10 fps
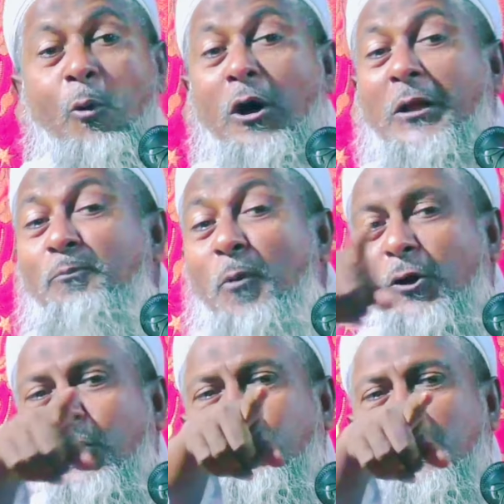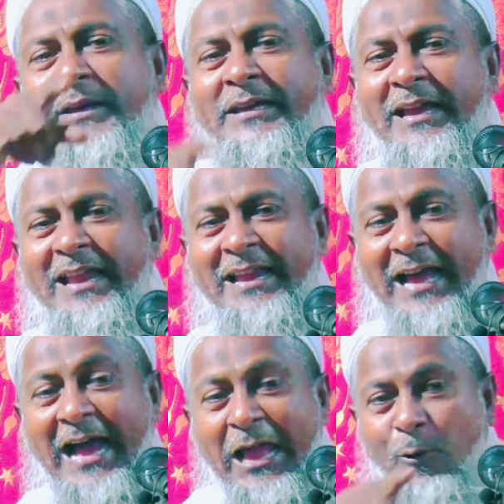ওর পরও তুমি গেলে
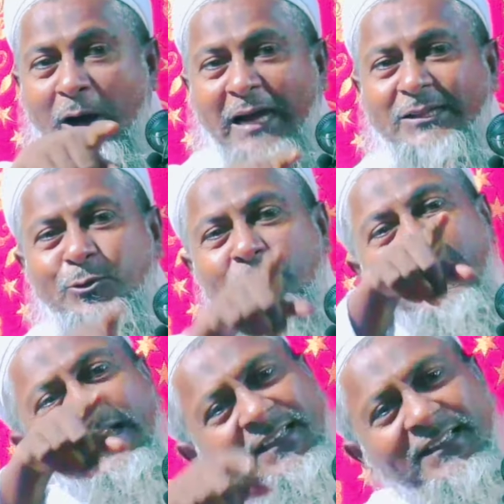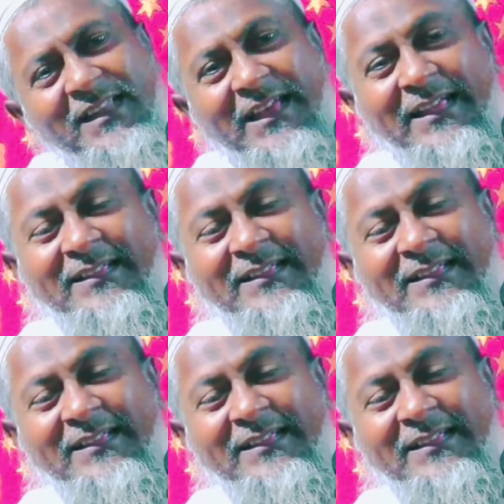না ও হাত তুললে হেসে দিলে